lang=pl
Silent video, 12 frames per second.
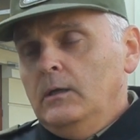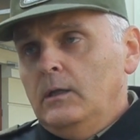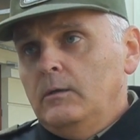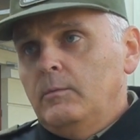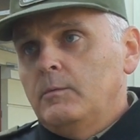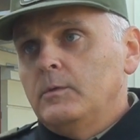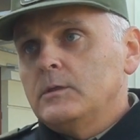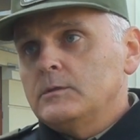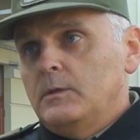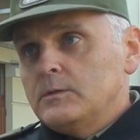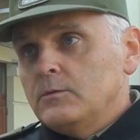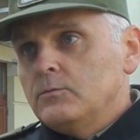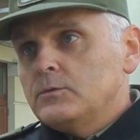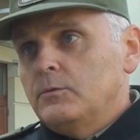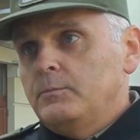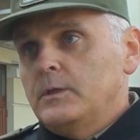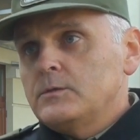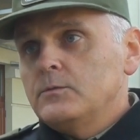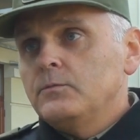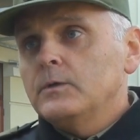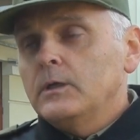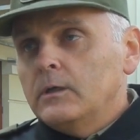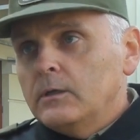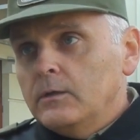ale mamy też bardzo dużą
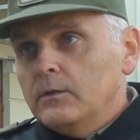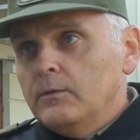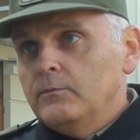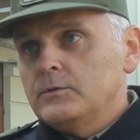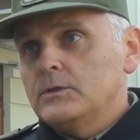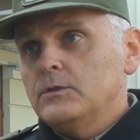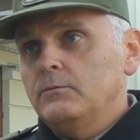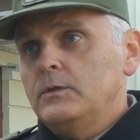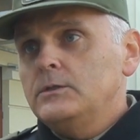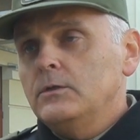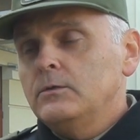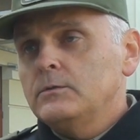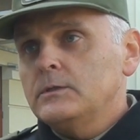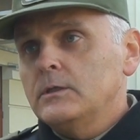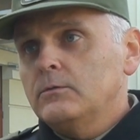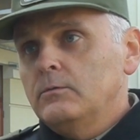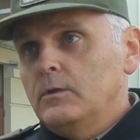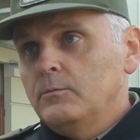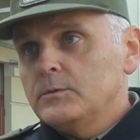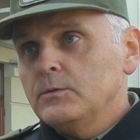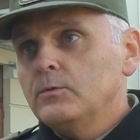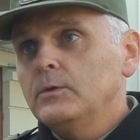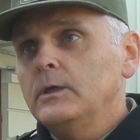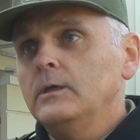placówkę w Rzeszowie Siące, która
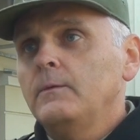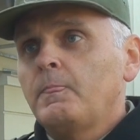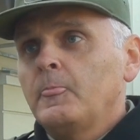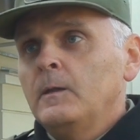obsługuje